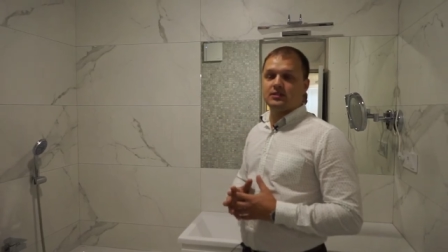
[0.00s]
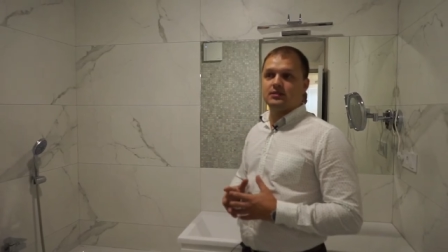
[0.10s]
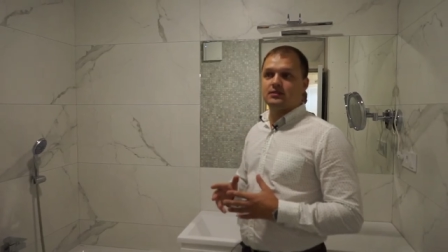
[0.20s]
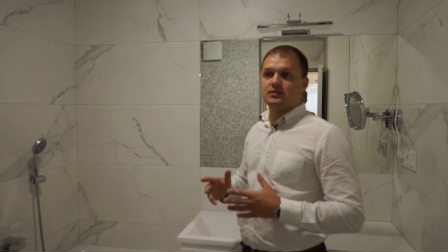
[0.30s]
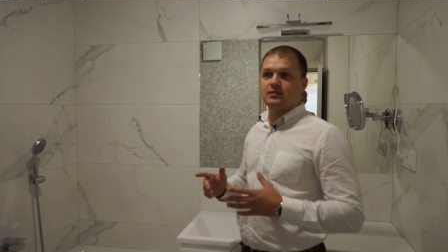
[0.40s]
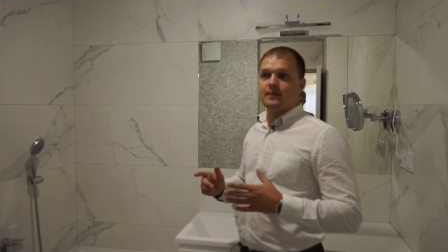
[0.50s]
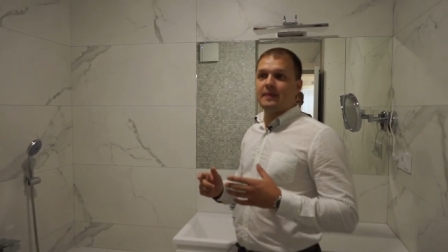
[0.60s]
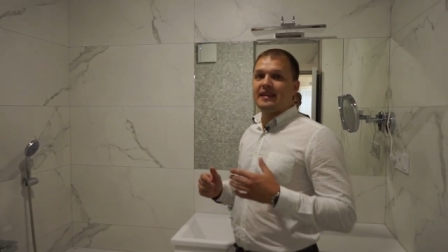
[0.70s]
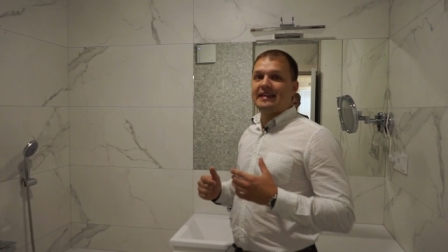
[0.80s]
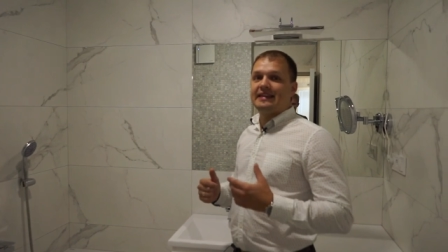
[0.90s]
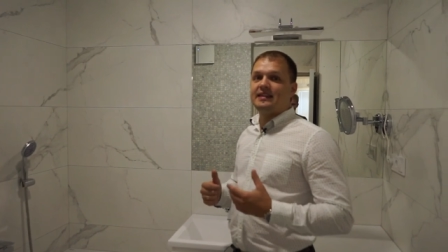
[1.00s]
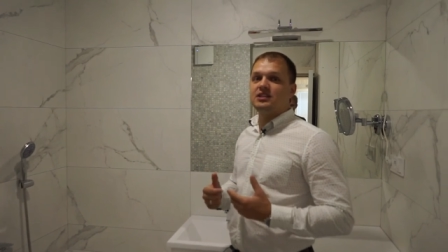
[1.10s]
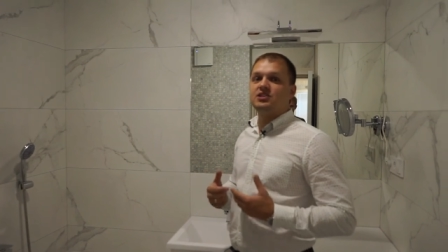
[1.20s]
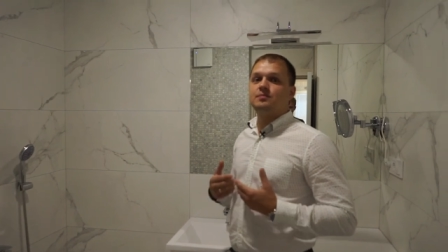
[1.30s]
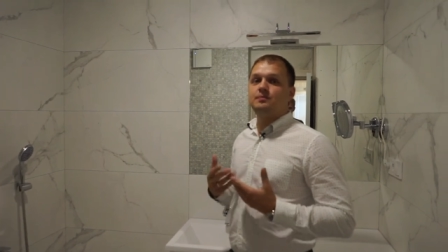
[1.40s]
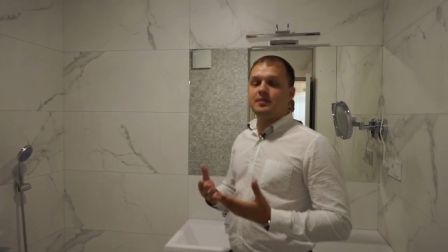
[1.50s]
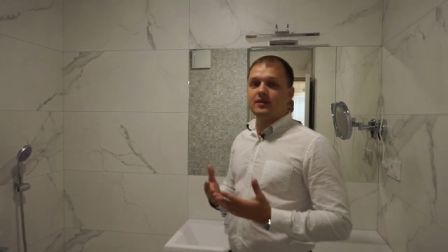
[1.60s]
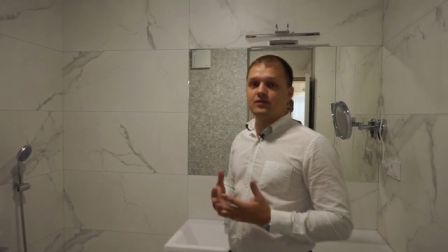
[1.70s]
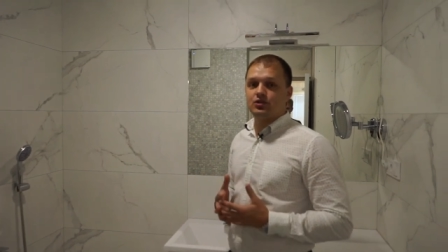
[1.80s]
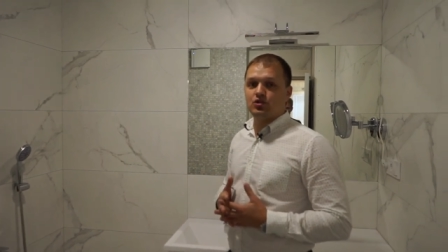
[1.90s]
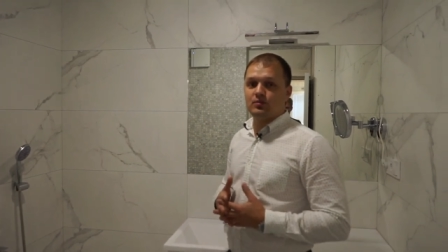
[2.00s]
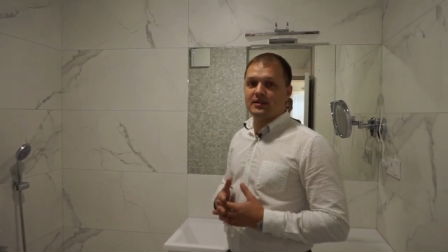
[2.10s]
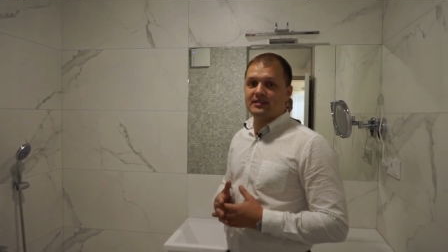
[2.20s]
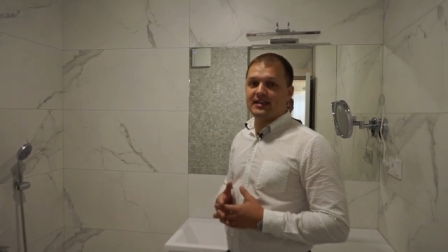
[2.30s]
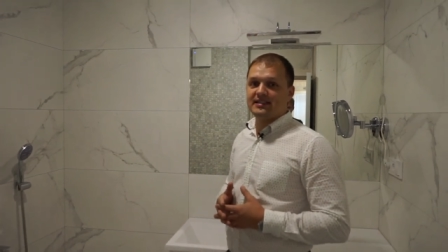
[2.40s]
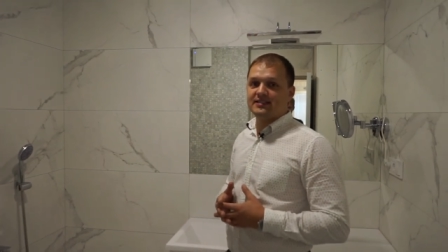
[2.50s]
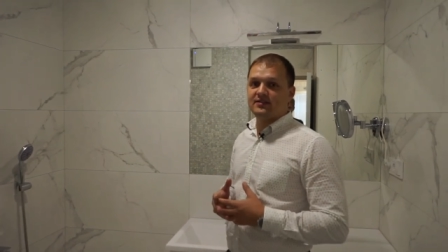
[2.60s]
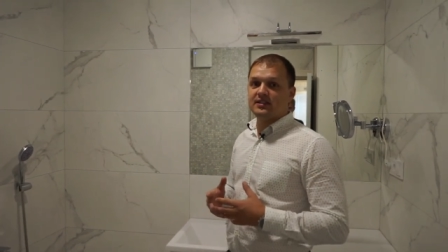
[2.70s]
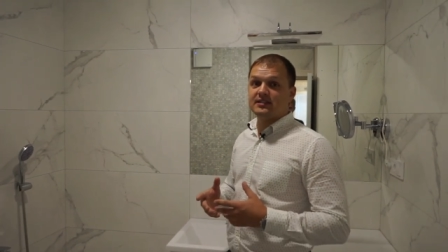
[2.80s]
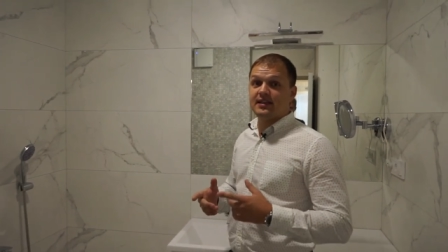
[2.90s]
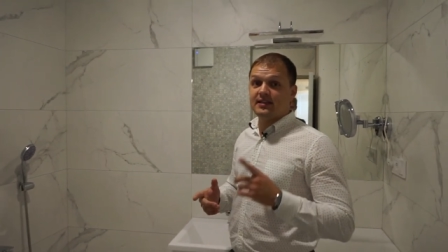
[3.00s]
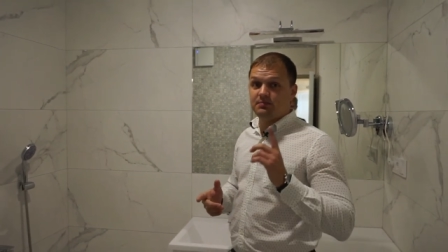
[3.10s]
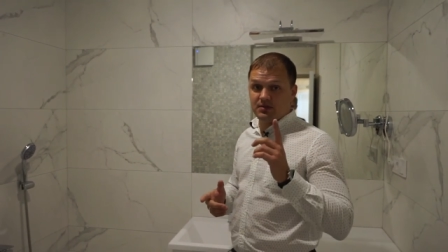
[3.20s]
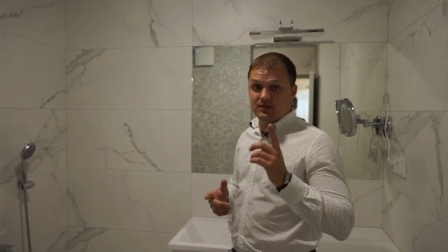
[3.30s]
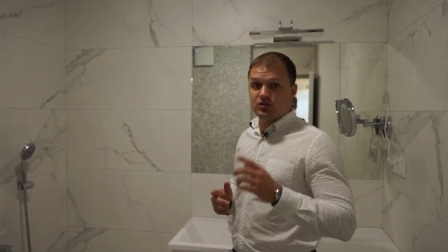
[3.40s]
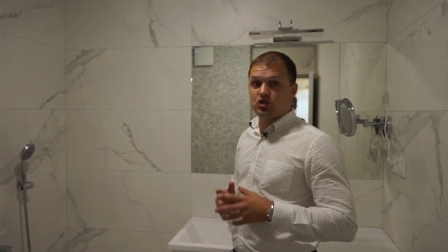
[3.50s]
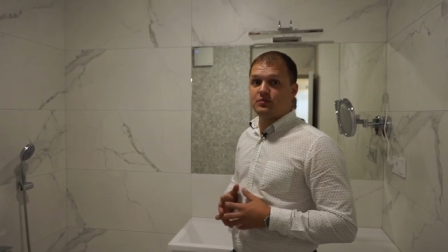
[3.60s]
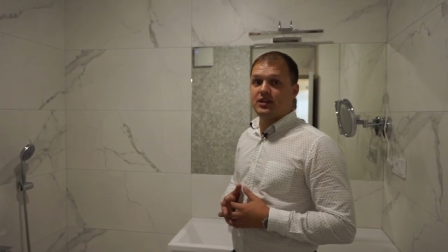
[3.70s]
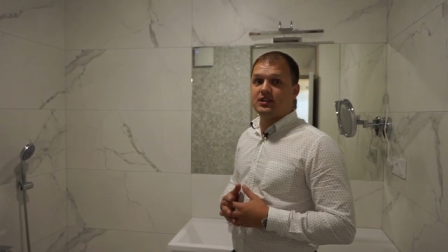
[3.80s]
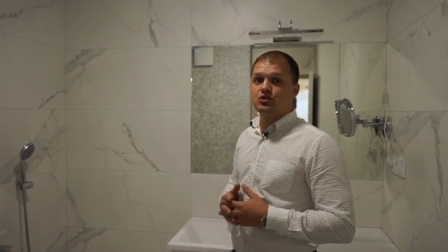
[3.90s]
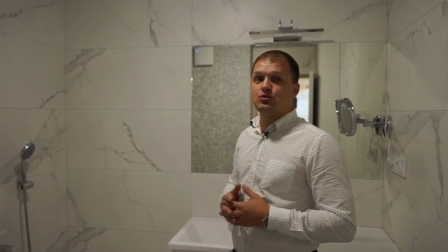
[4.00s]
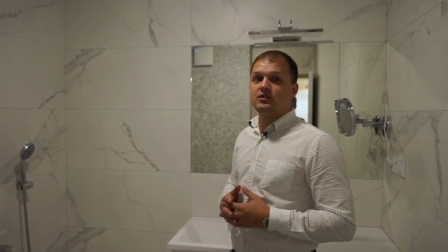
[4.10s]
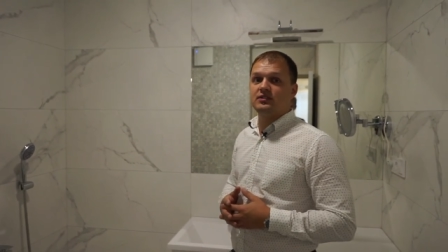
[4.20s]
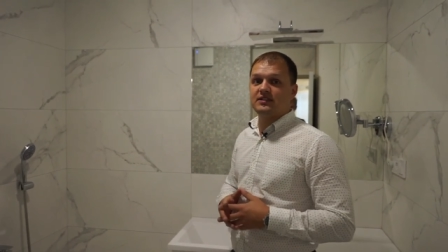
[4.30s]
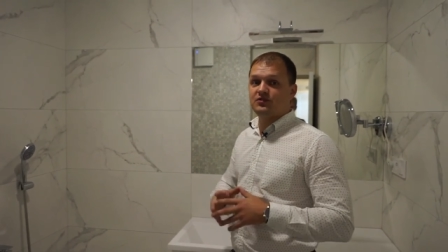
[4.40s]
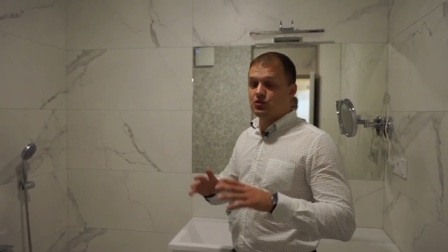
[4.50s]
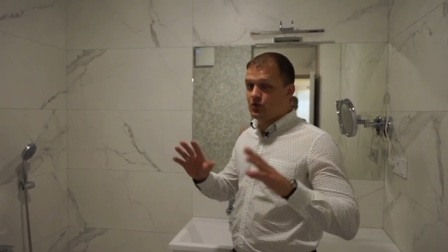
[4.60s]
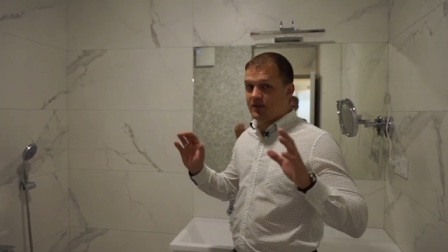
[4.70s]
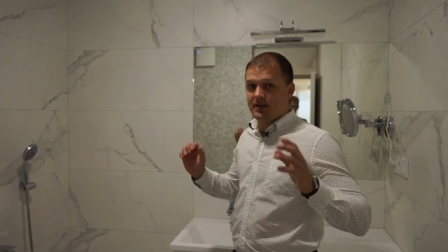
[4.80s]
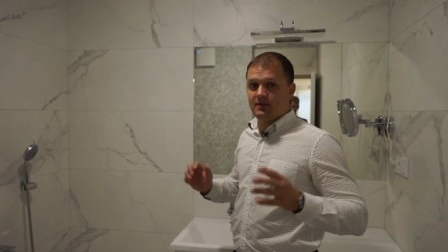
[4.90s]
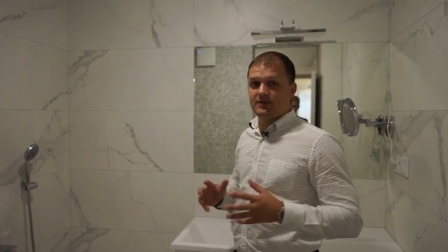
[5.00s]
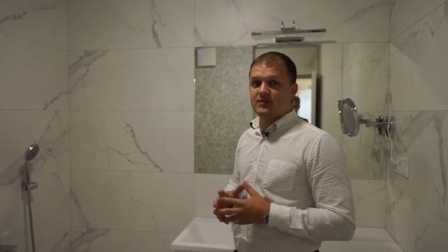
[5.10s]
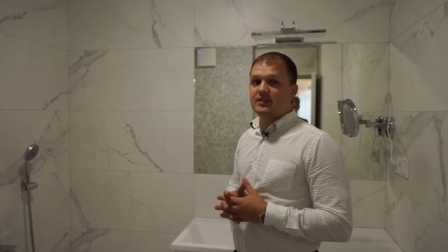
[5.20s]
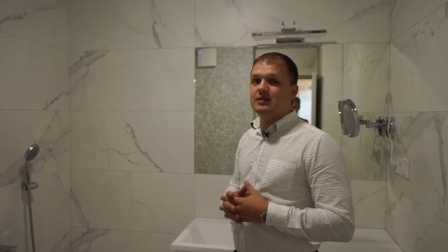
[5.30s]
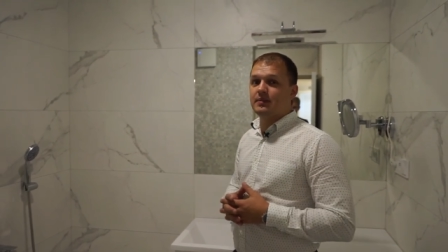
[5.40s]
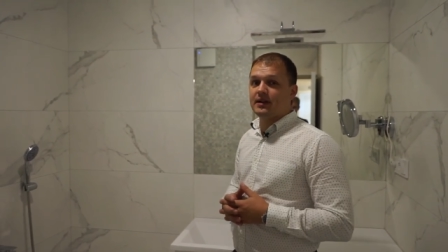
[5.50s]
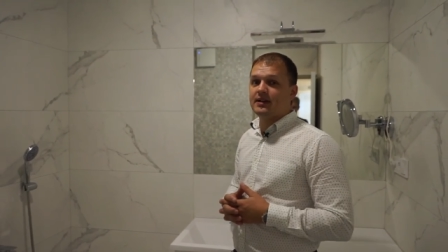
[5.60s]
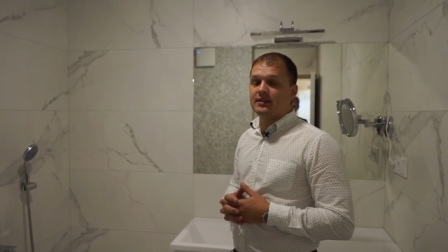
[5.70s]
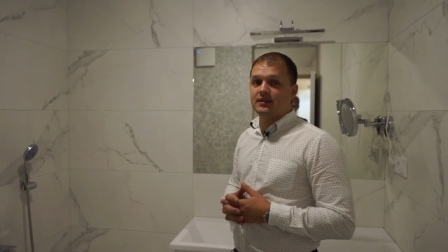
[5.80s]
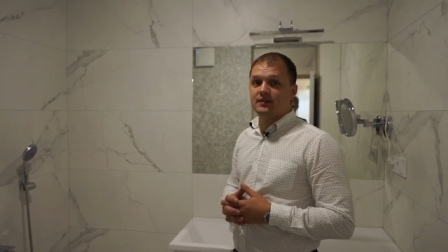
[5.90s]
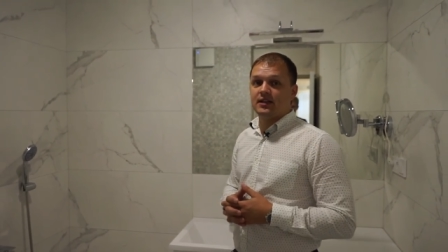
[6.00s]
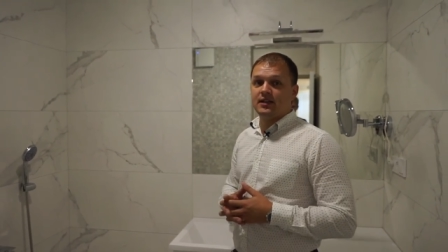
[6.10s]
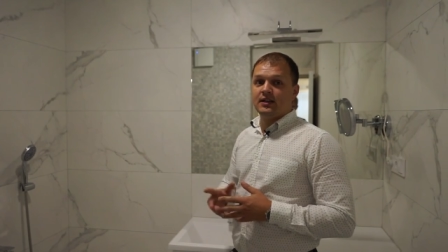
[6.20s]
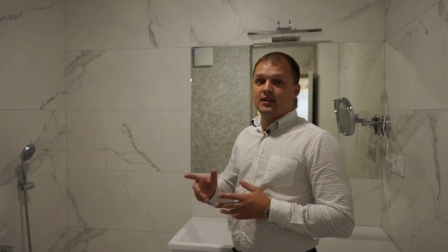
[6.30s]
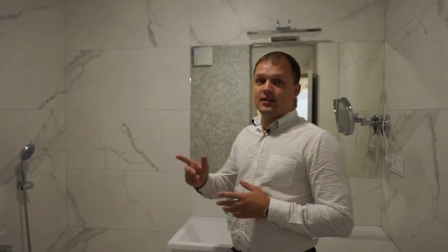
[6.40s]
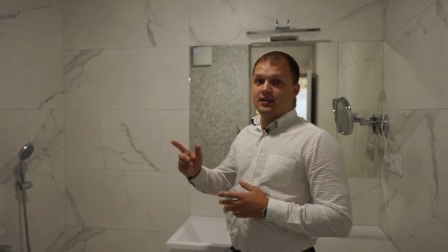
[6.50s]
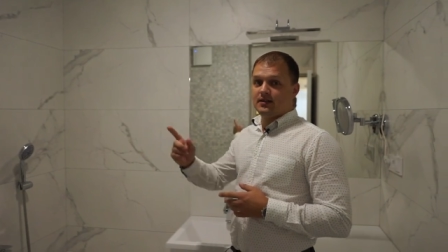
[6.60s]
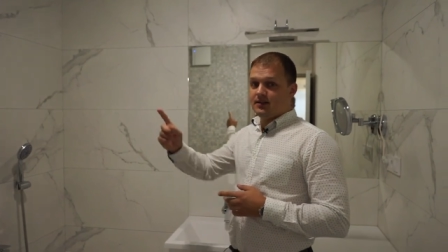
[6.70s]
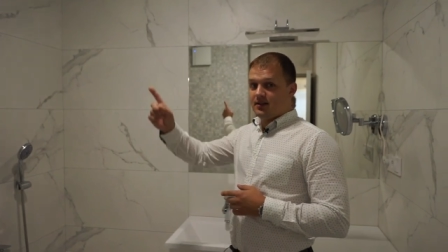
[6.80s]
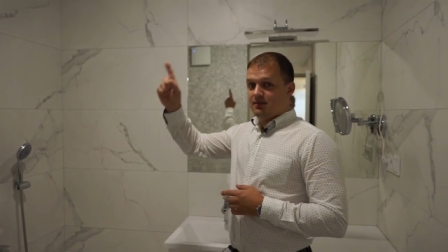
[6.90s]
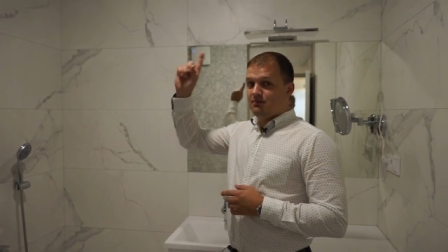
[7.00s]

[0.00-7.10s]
Э, и первое, что бросается в глаза, и первое, что мы реализовали за все время в своих проектах, это